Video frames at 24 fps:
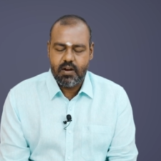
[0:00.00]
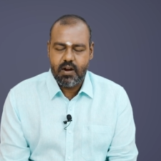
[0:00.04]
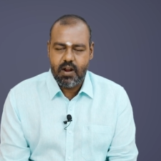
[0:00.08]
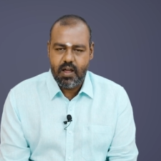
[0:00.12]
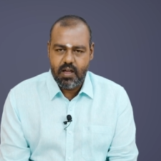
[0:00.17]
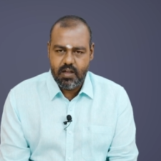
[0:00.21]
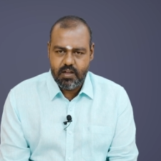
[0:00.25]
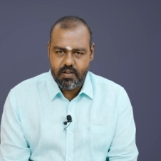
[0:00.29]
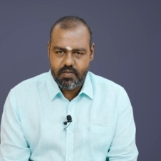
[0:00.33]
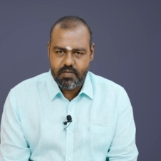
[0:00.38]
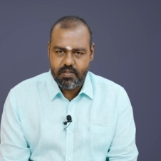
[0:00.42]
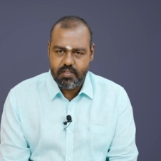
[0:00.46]

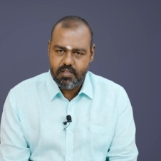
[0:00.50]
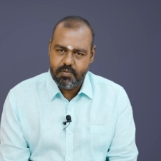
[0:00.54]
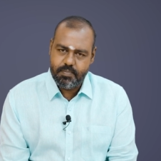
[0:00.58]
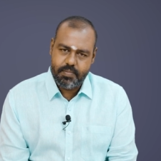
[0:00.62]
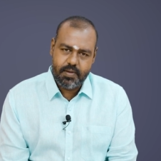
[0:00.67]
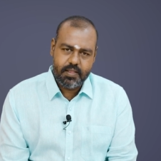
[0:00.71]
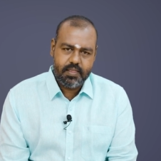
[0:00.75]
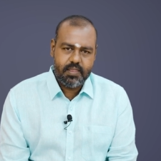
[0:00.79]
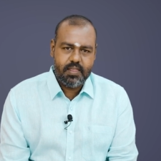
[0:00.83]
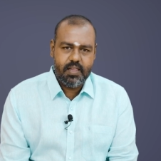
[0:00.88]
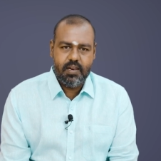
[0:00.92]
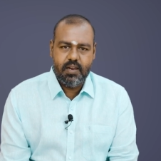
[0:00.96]
ராகு வந்து
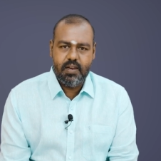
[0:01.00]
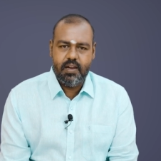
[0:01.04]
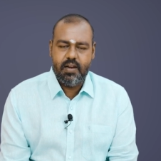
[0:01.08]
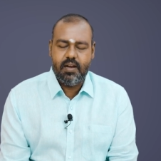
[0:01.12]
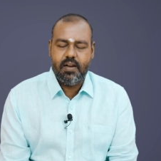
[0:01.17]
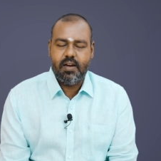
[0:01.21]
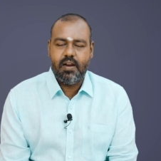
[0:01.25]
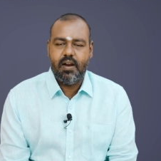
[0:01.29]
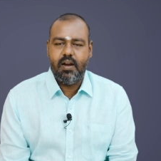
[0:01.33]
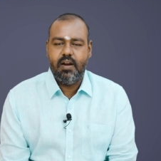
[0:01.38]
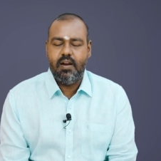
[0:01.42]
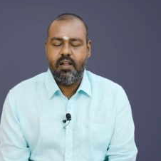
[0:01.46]
பத்தில்
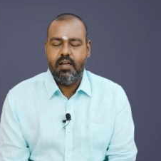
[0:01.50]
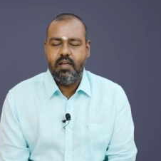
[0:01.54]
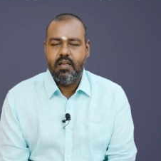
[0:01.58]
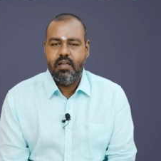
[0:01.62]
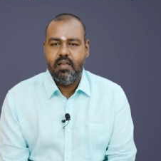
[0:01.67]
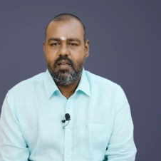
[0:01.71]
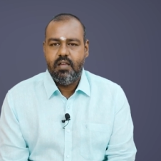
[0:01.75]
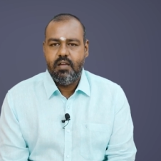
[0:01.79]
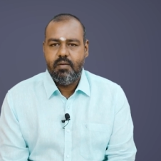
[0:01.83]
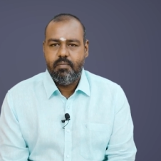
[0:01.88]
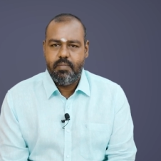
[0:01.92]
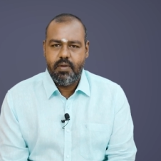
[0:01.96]
நின்றால்
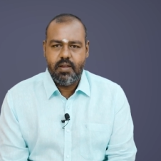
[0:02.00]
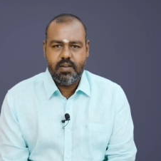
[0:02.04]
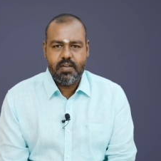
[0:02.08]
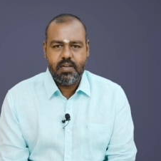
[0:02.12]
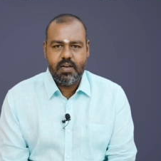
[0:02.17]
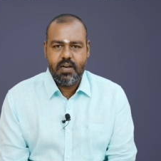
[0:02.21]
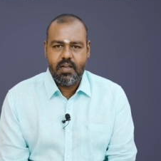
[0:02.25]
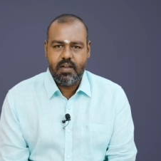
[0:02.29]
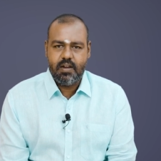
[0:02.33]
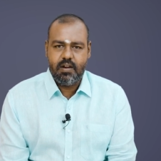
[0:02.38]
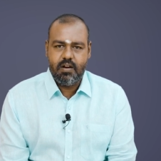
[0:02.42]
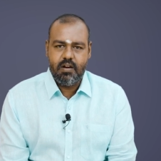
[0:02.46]
மேஷ
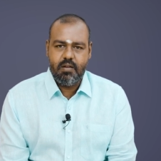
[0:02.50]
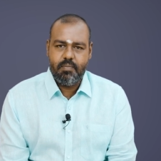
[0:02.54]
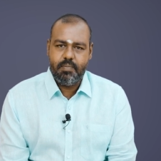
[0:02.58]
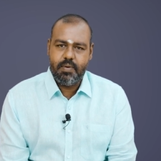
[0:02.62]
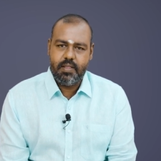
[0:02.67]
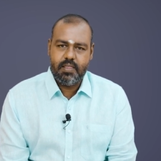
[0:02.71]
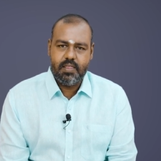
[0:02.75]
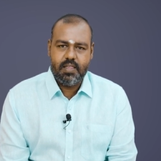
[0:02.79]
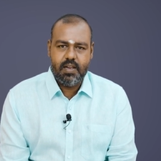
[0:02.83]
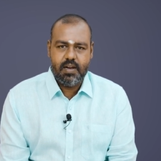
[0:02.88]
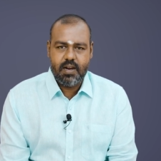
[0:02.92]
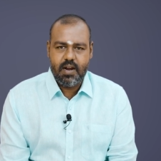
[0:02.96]
லக்கணம்
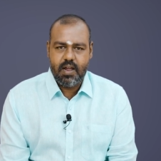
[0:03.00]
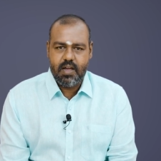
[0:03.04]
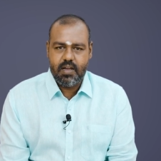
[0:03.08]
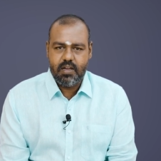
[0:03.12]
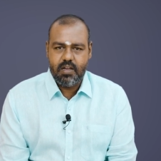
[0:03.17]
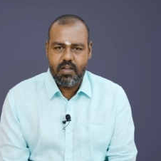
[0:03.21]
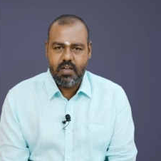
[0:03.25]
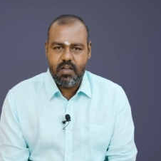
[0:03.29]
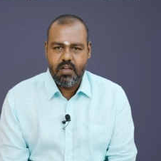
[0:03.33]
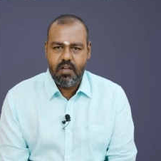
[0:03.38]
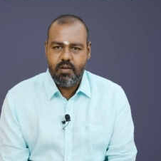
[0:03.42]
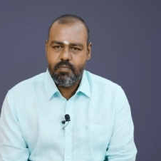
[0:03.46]
பத்தில்
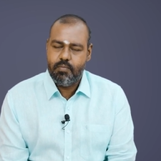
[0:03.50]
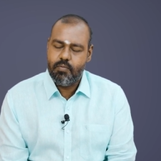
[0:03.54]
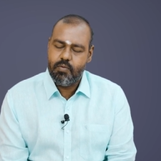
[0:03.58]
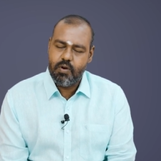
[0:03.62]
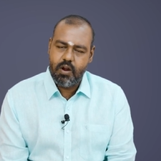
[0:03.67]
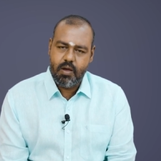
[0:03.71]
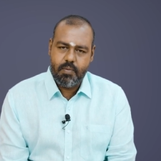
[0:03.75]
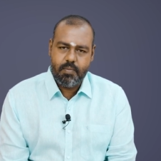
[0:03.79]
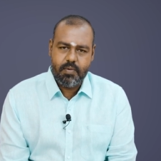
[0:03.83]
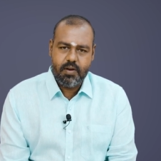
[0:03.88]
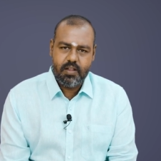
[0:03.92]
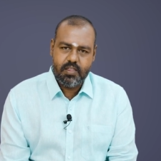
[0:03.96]
ராகு
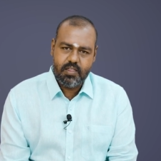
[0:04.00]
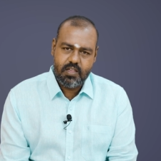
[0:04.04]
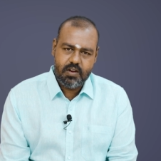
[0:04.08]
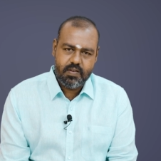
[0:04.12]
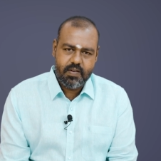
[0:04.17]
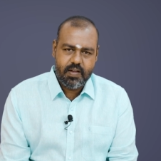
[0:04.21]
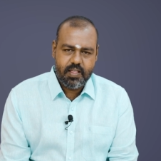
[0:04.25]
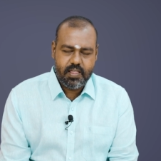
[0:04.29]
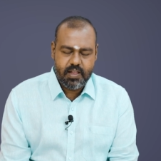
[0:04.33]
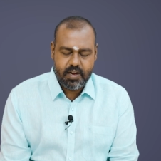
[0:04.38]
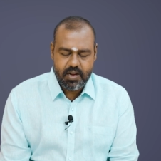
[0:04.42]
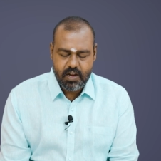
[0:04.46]
மூணாம் வீட்டில்
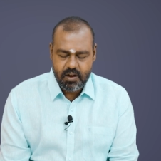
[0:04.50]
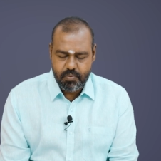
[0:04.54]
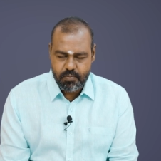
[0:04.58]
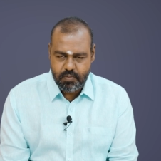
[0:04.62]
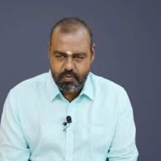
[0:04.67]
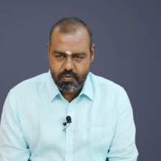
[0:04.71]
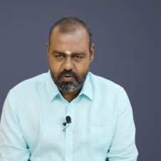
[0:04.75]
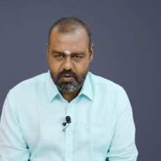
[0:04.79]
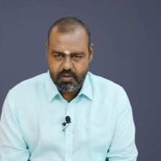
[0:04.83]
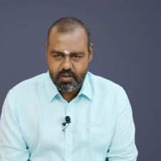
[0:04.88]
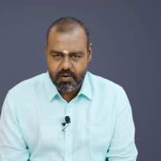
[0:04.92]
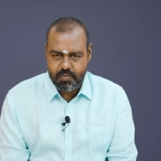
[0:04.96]
திருவாதிரையில்
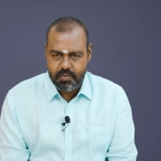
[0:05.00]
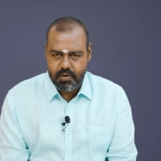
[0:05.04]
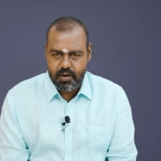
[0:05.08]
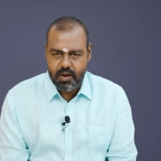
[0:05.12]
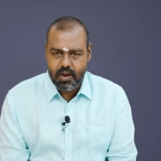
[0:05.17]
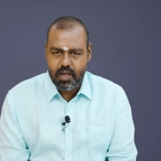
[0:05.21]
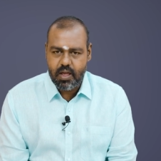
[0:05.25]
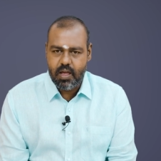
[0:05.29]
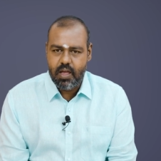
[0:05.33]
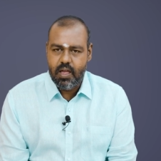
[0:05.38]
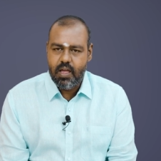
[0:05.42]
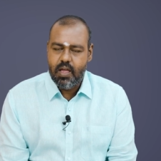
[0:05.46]
போணுச்சு
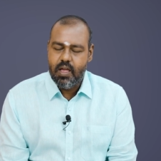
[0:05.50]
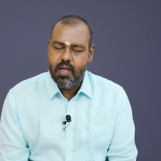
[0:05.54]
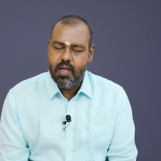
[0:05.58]
அப்படின்னா